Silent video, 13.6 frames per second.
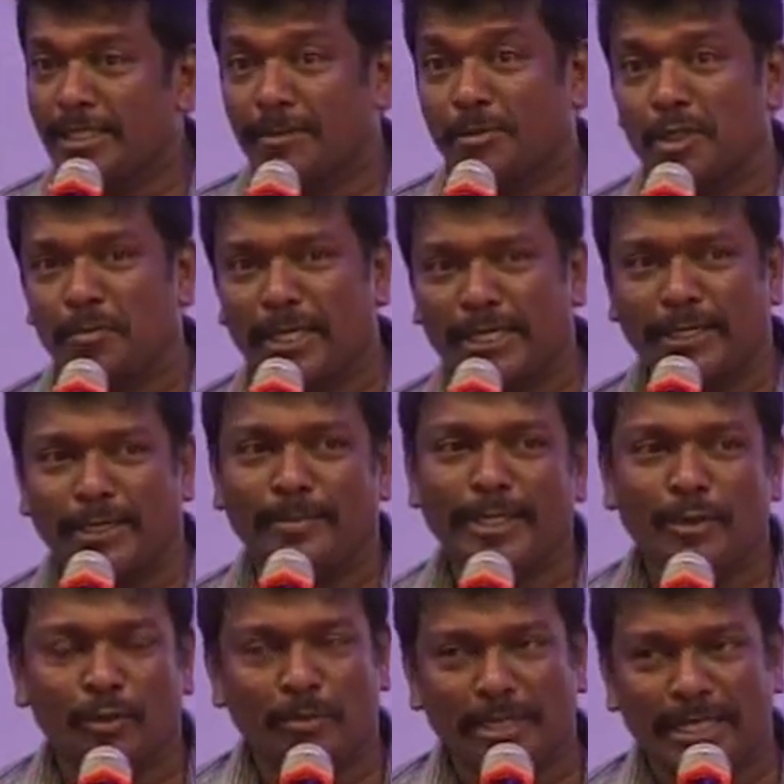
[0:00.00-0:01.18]
இன்செப்ஷன் மாதிரியா
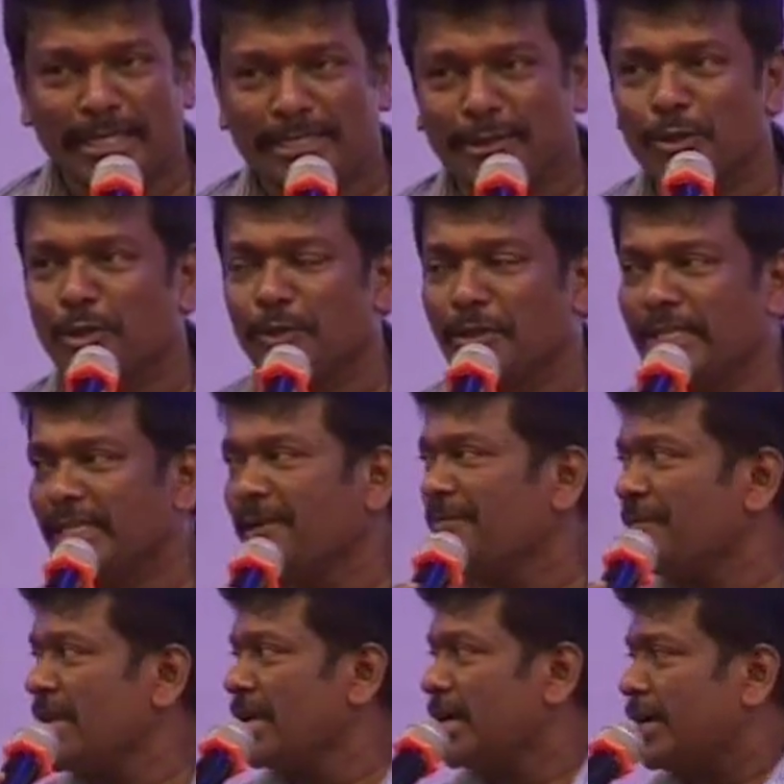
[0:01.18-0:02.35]
அப்படின்னு ஒரு பெரிய சந்தோஷம் வந்தது
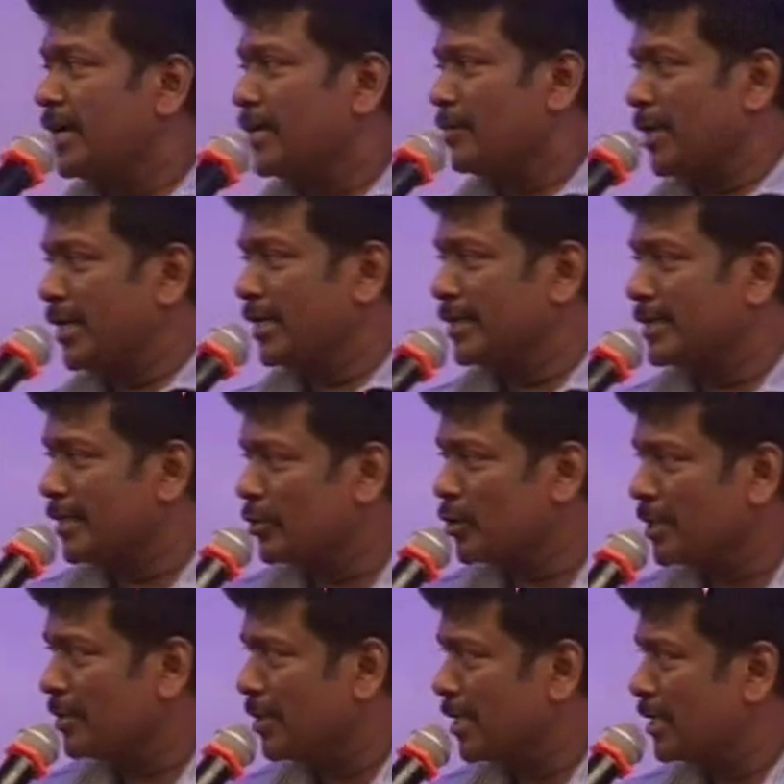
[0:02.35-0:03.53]
அந்த மாதிரி
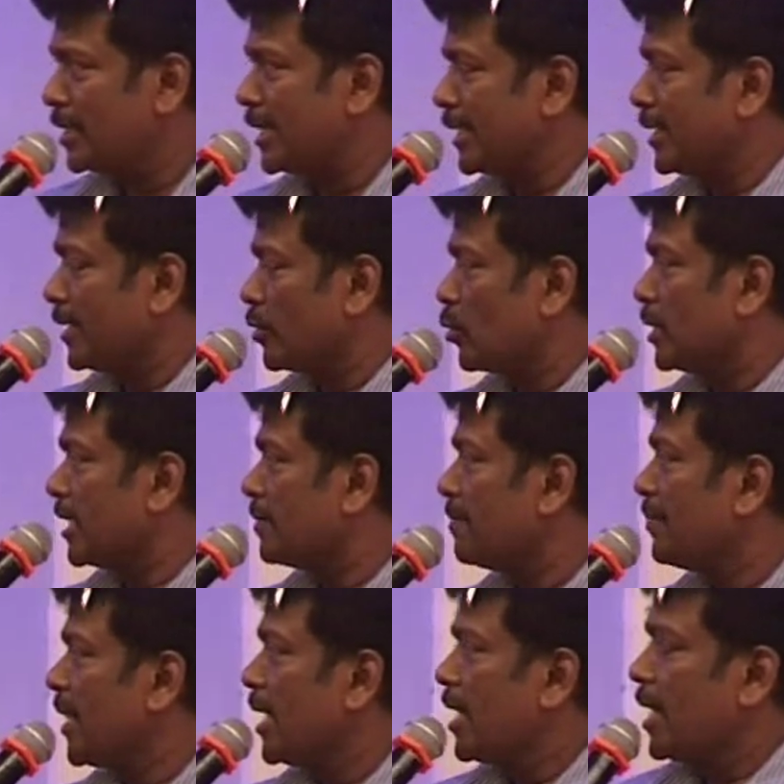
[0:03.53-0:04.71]
சந்தோஷத்தை மதன் கருக்கு எனக்கு கொடுத்தார்
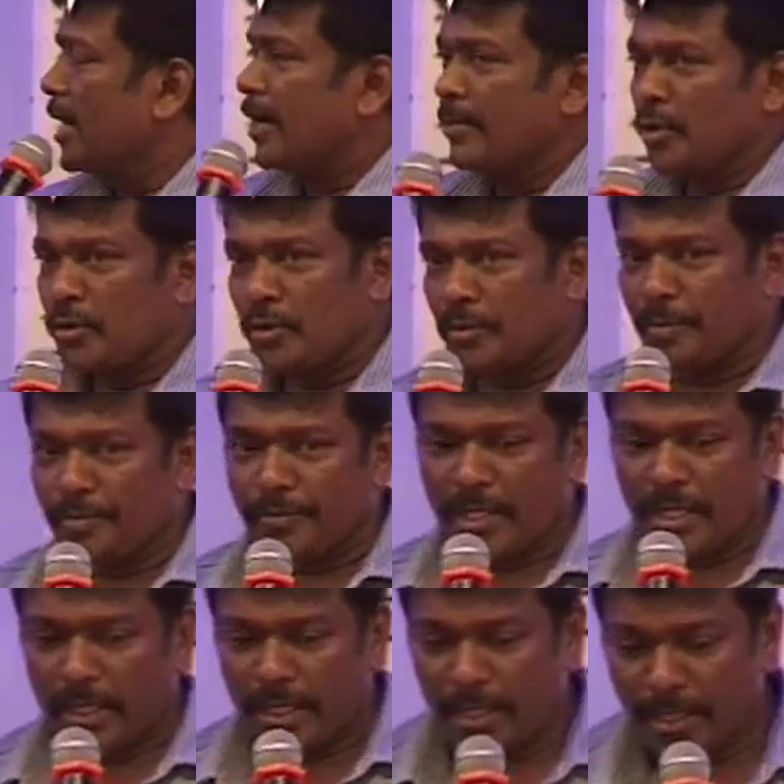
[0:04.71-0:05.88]
அப்புறம்
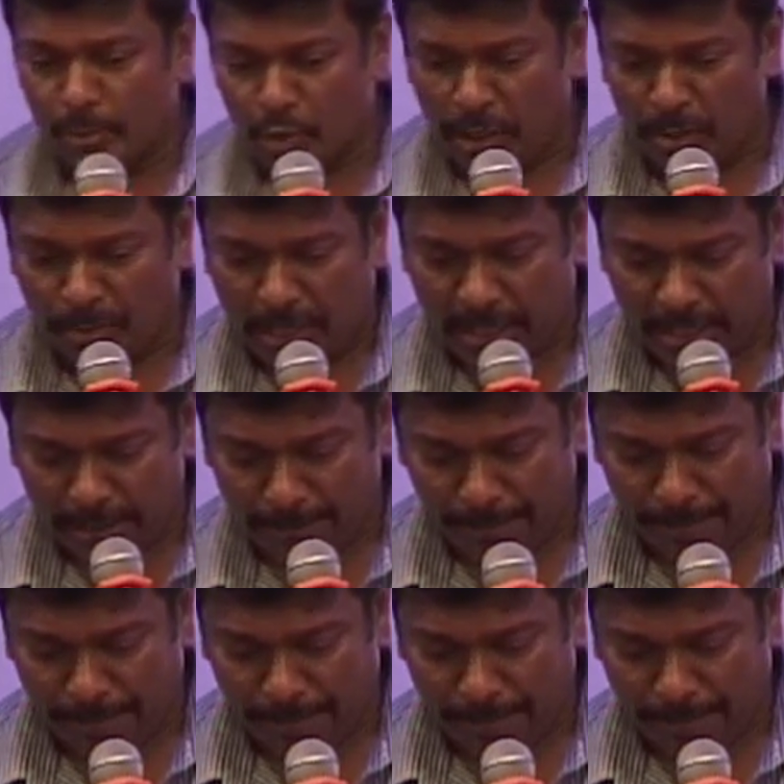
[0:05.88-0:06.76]
இந்த முதல் பாடலை